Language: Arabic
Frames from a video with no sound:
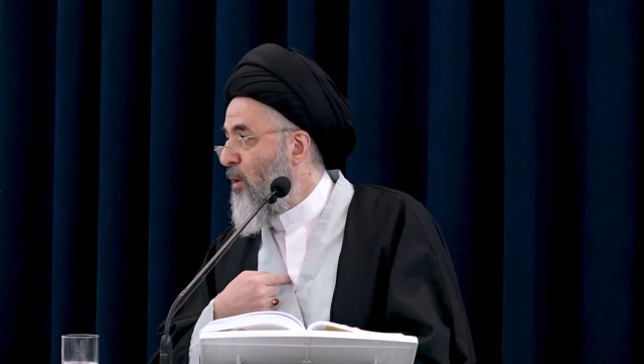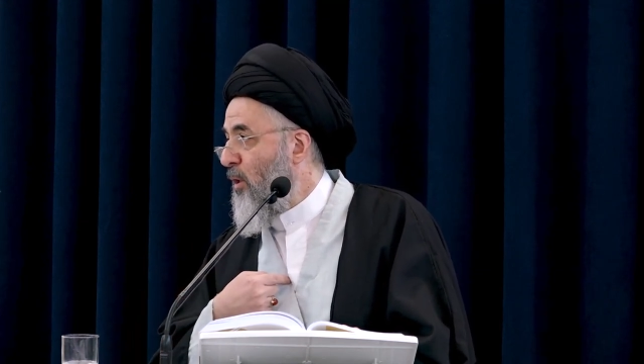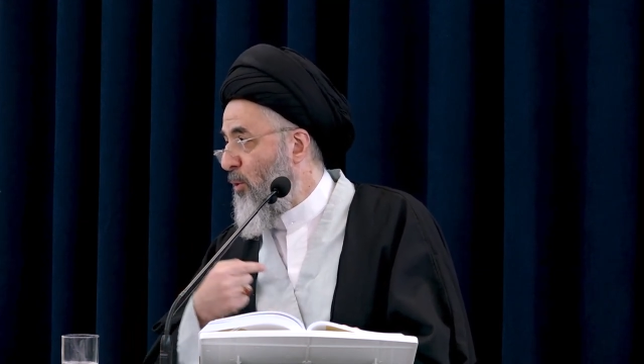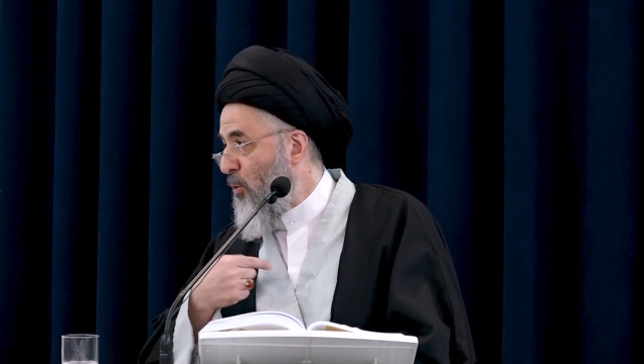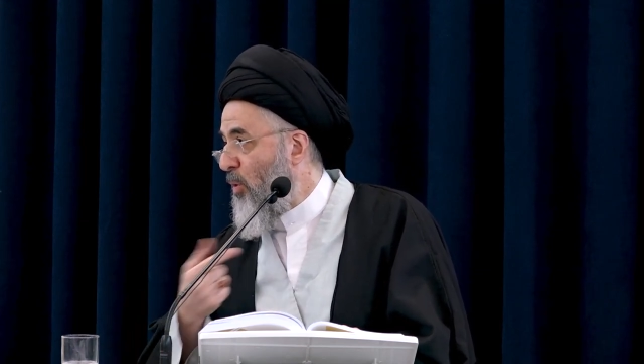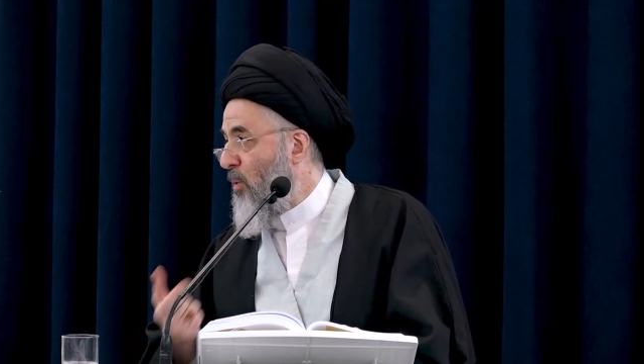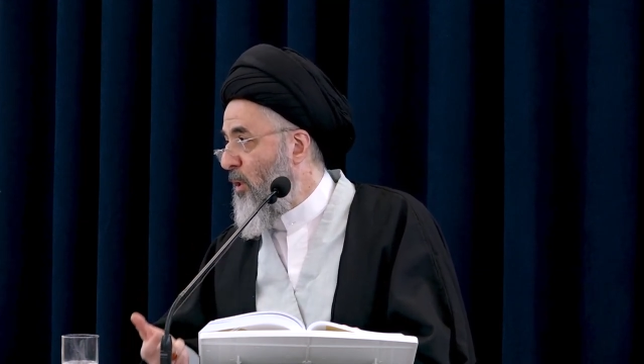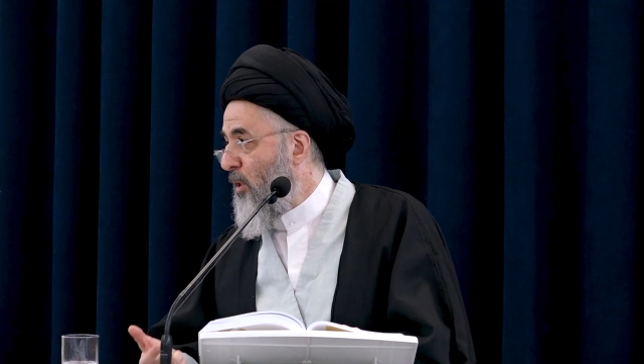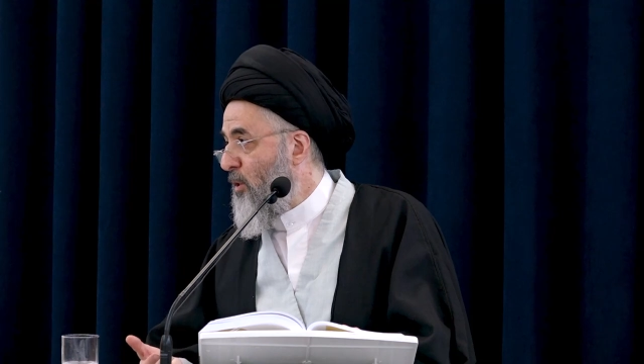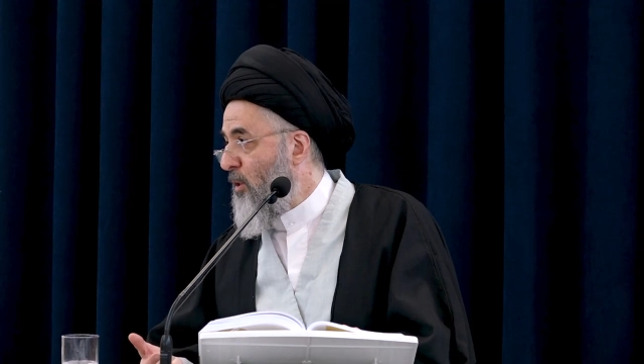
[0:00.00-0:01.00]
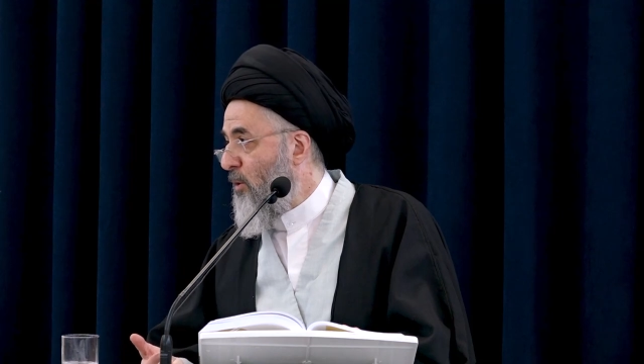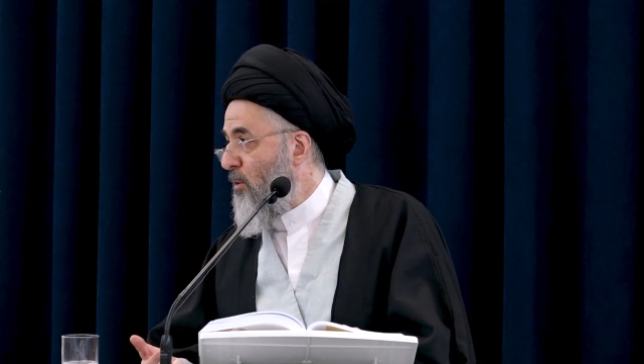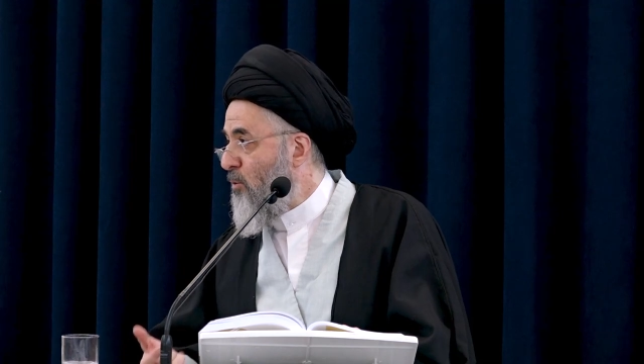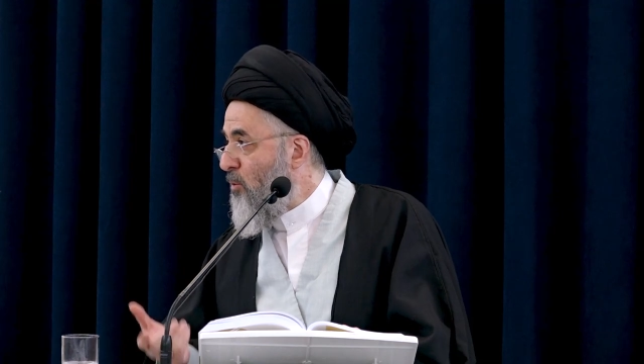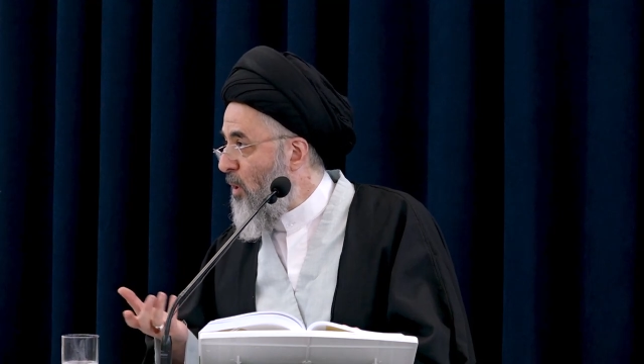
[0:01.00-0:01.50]
يعني ثعباني يصير
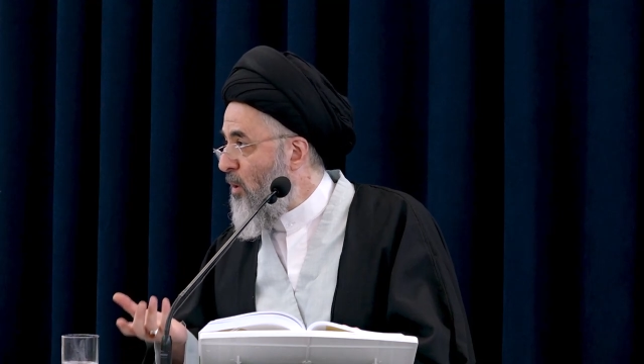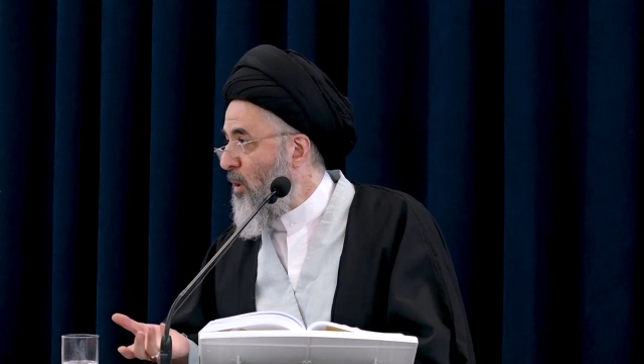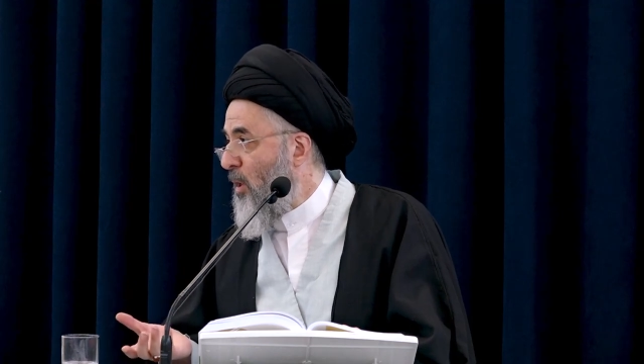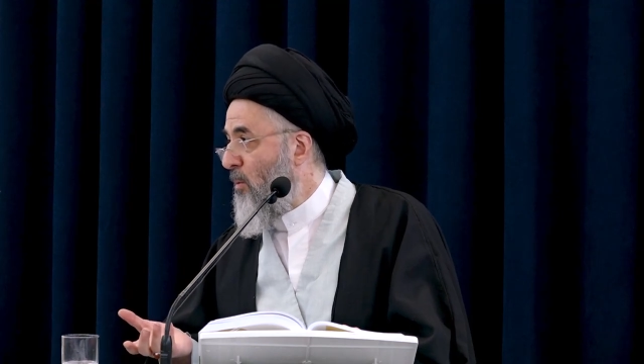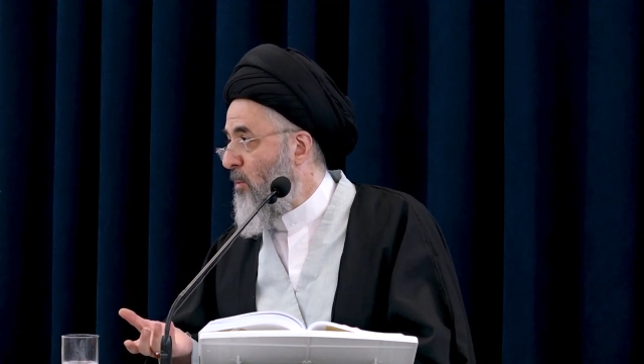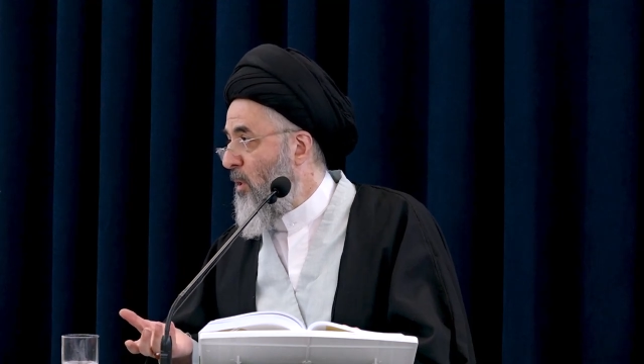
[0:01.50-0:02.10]
من هالكلام